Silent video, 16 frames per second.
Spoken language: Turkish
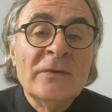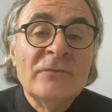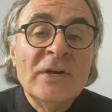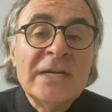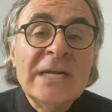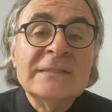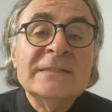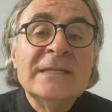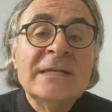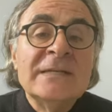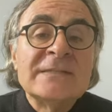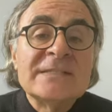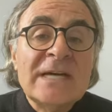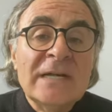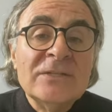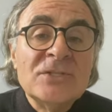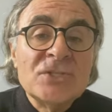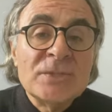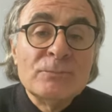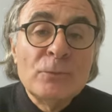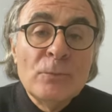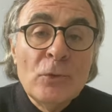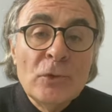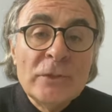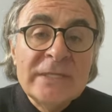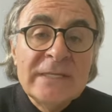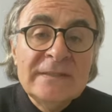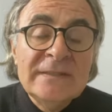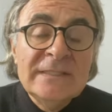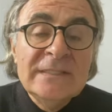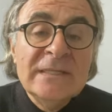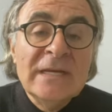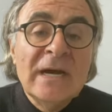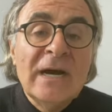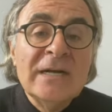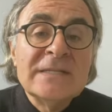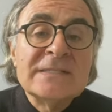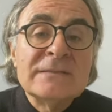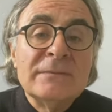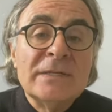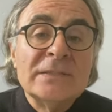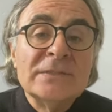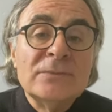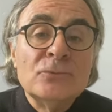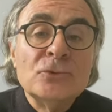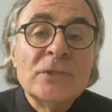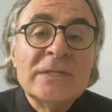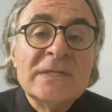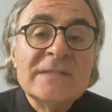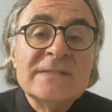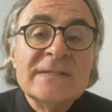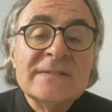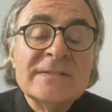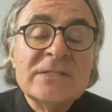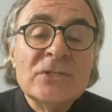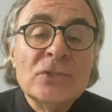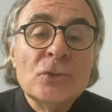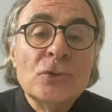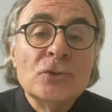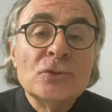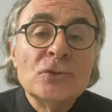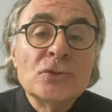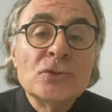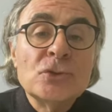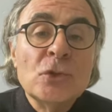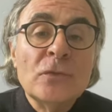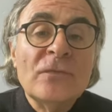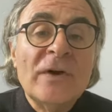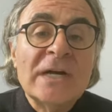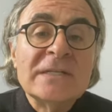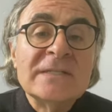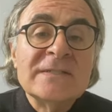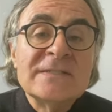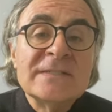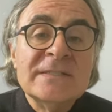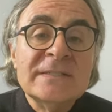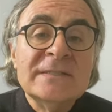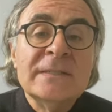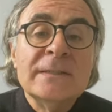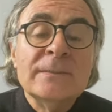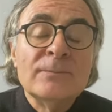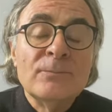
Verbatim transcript: Fakat sadece bu bölge değil aynı zamanda burada listesini gördüğünüz çok farklı sayıda